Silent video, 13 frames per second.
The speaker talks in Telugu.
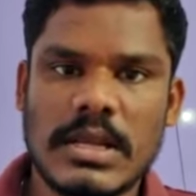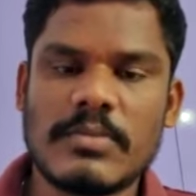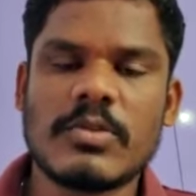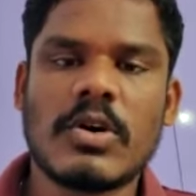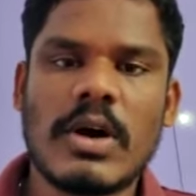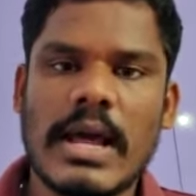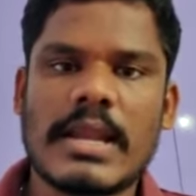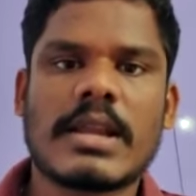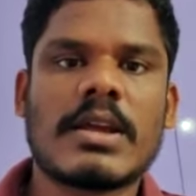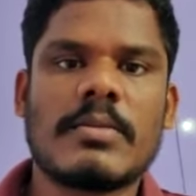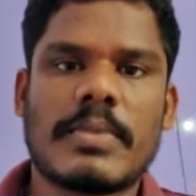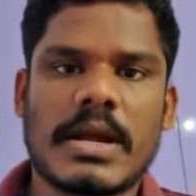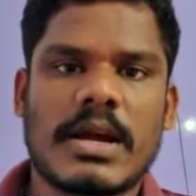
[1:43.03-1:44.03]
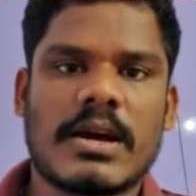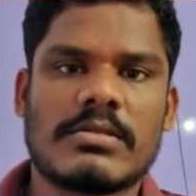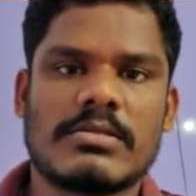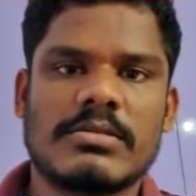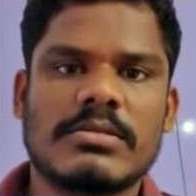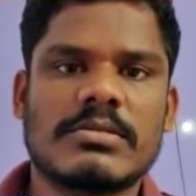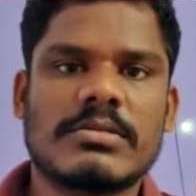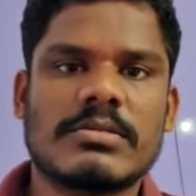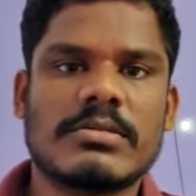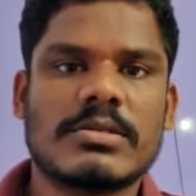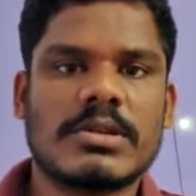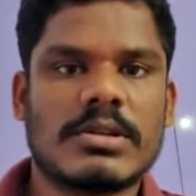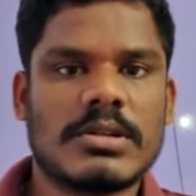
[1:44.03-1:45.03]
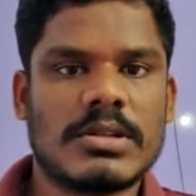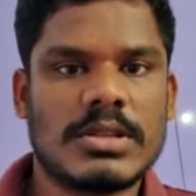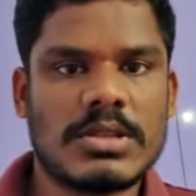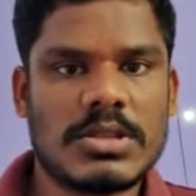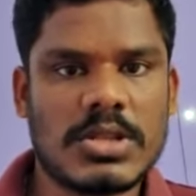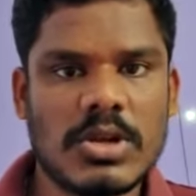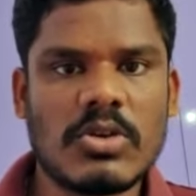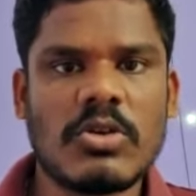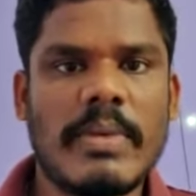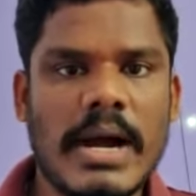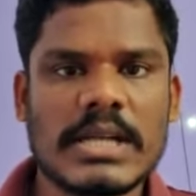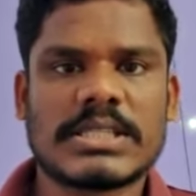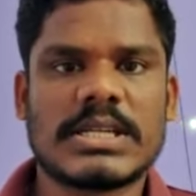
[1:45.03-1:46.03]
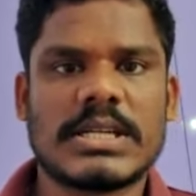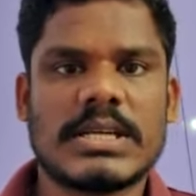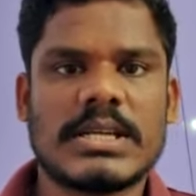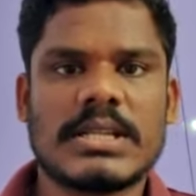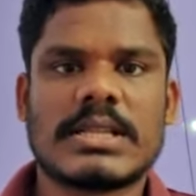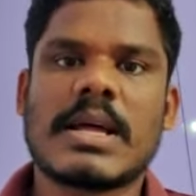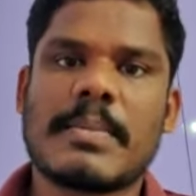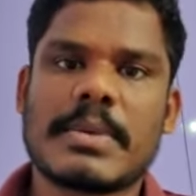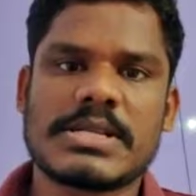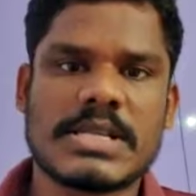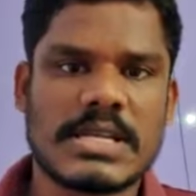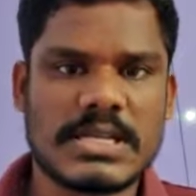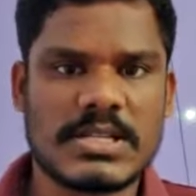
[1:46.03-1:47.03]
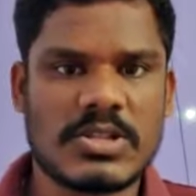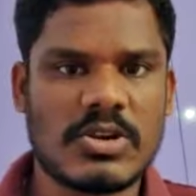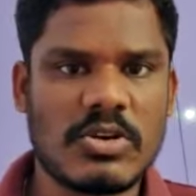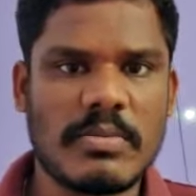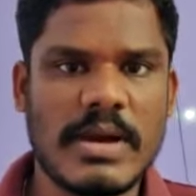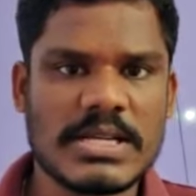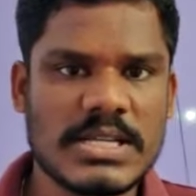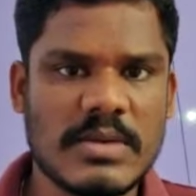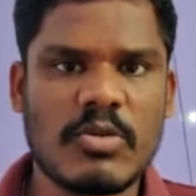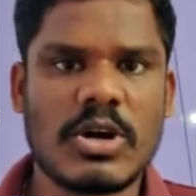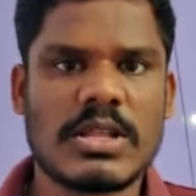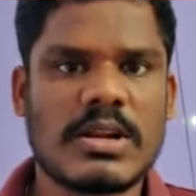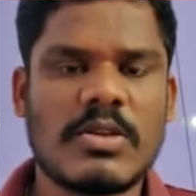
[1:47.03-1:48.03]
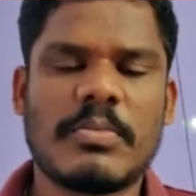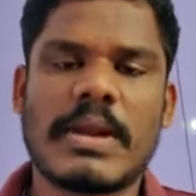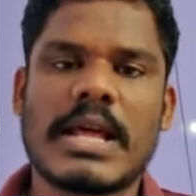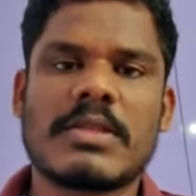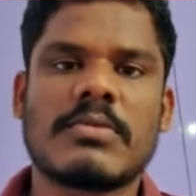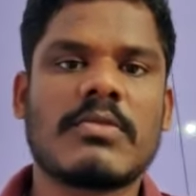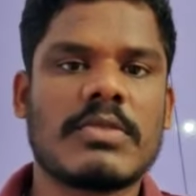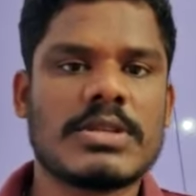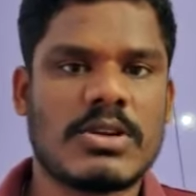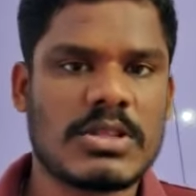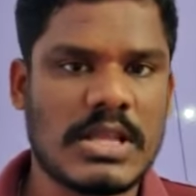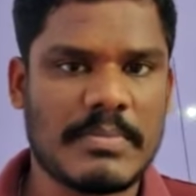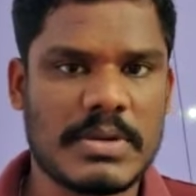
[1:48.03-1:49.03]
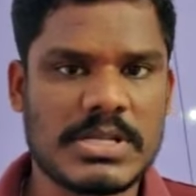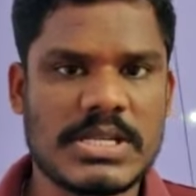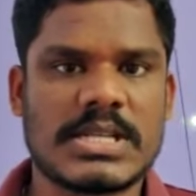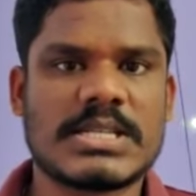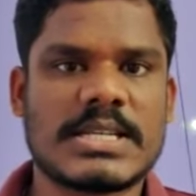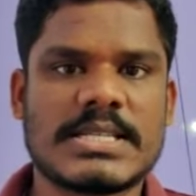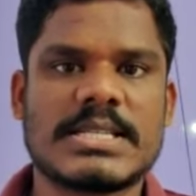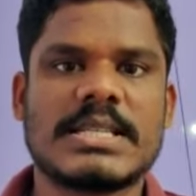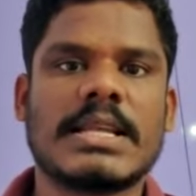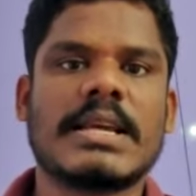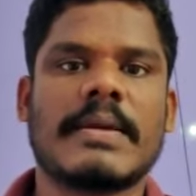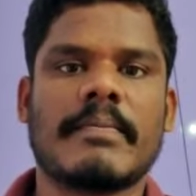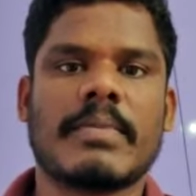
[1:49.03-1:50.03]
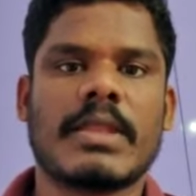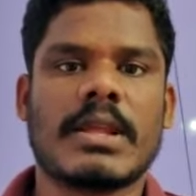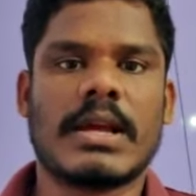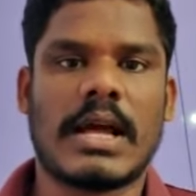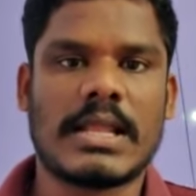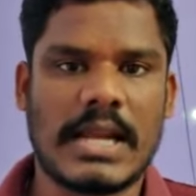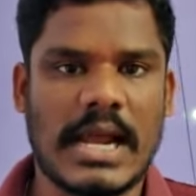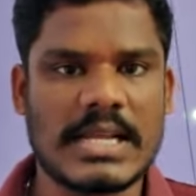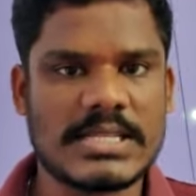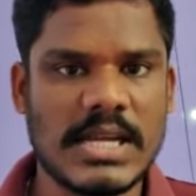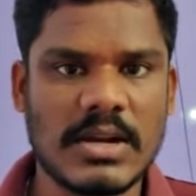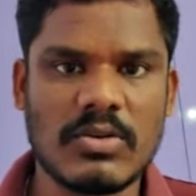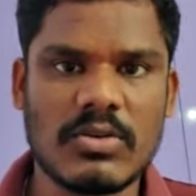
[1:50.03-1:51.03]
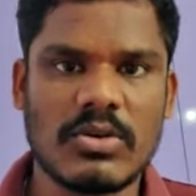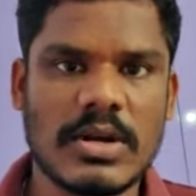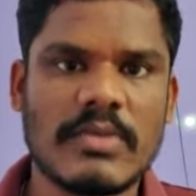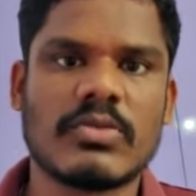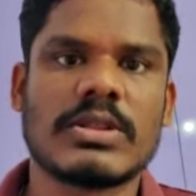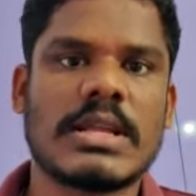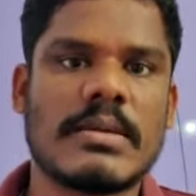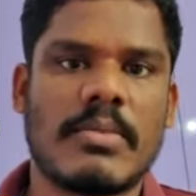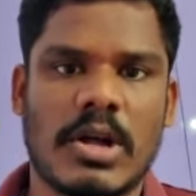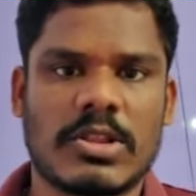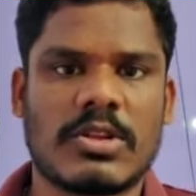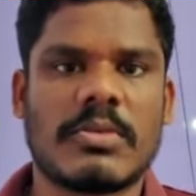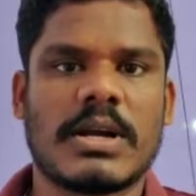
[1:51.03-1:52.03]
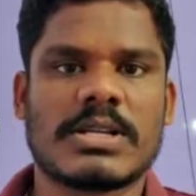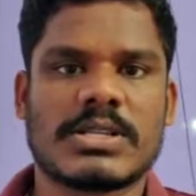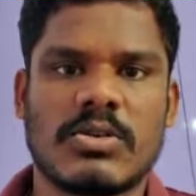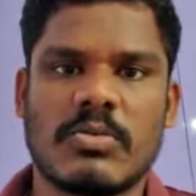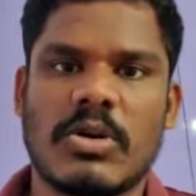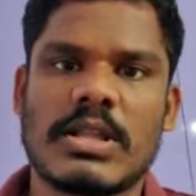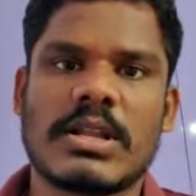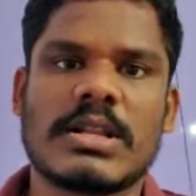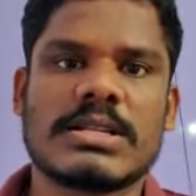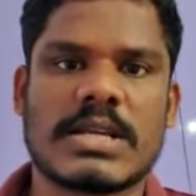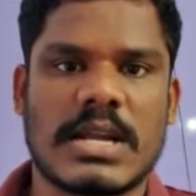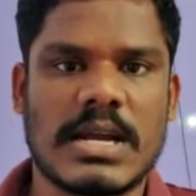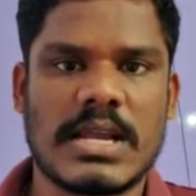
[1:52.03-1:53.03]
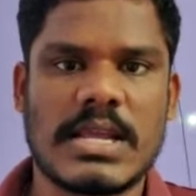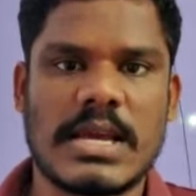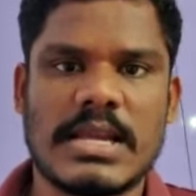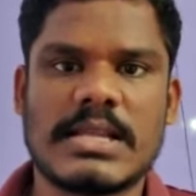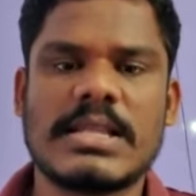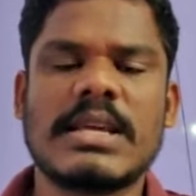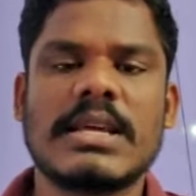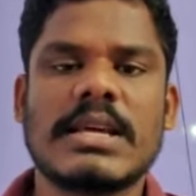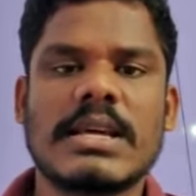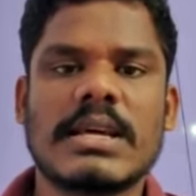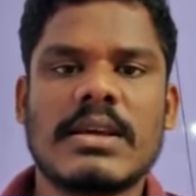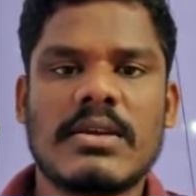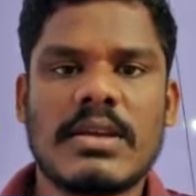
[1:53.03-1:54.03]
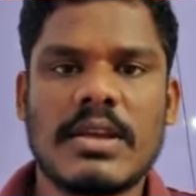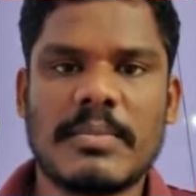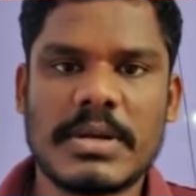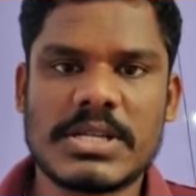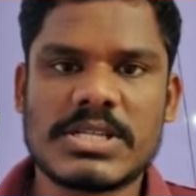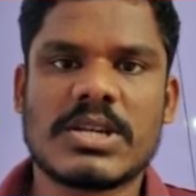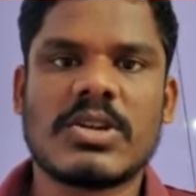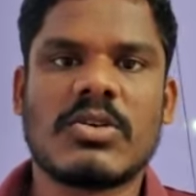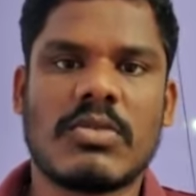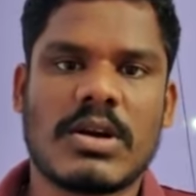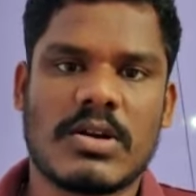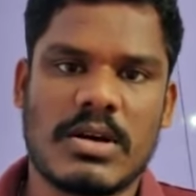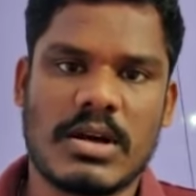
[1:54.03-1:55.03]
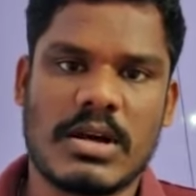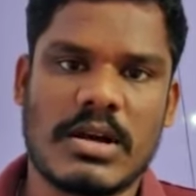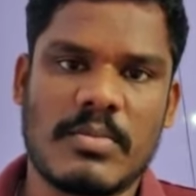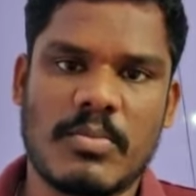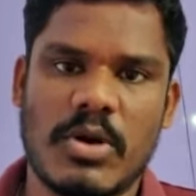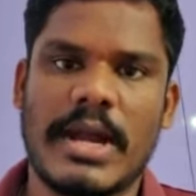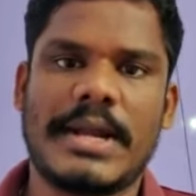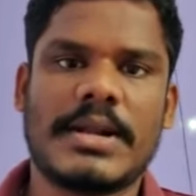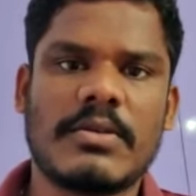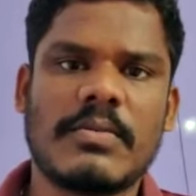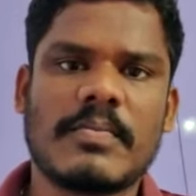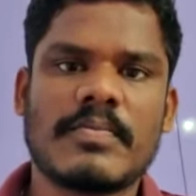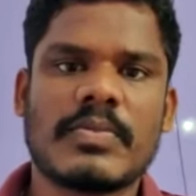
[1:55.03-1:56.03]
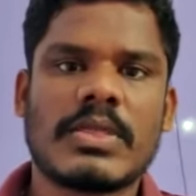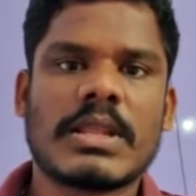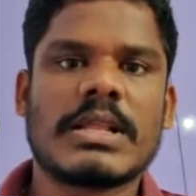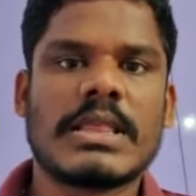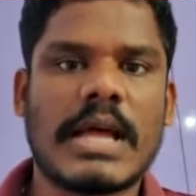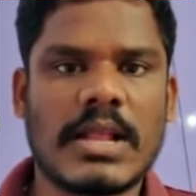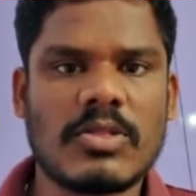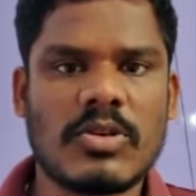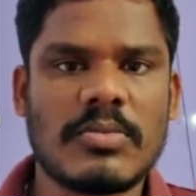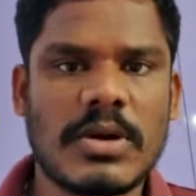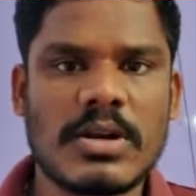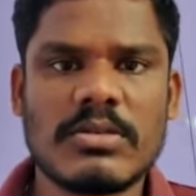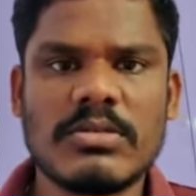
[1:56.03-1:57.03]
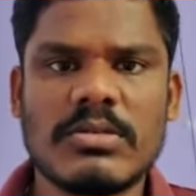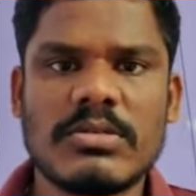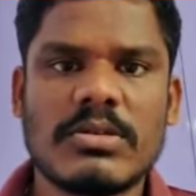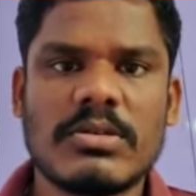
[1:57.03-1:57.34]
ఎనిమిదో ఆర్టికల్ ప్రకారం తెలుగు భాషని తప్పనిసరి తెలుగు భాషా బోధనలు ప్రాథమిక విద్యలో తప్పనిసరి చేసింది అది రాజ్యాంగంలోనే ఉంది మాతృభాషలో బోధనలు జరగాలి అనేది ఈ పిటిషన్లో ఒక పాయింట్ దాంతోపాటు